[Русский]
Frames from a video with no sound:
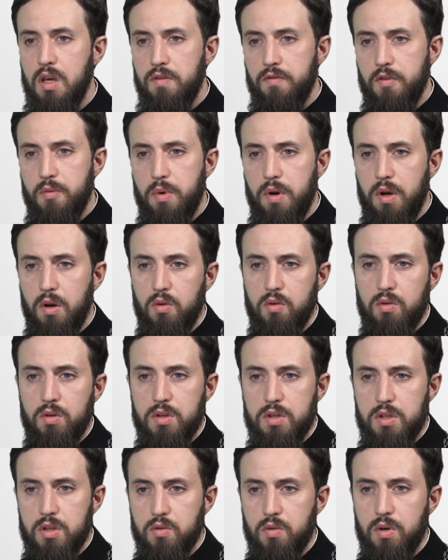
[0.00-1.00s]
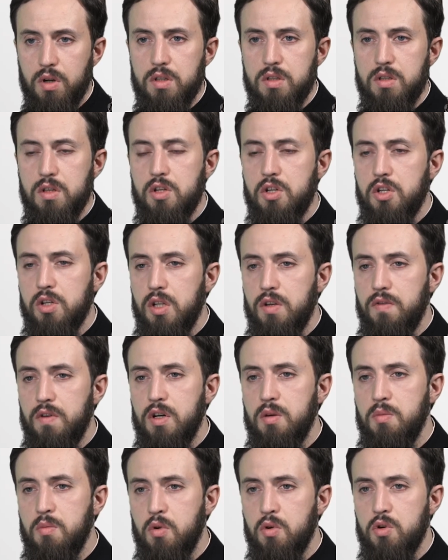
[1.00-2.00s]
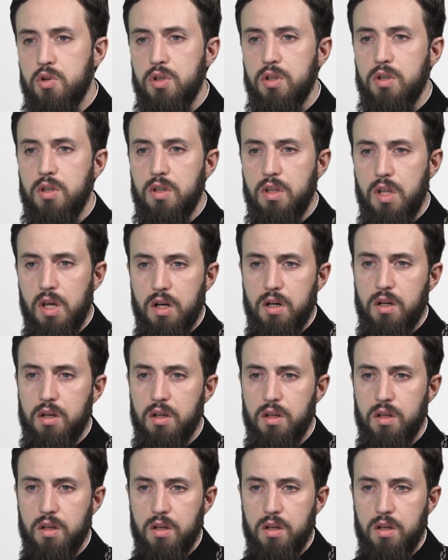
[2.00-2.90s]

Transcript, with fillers: в определенной ситуации человек может так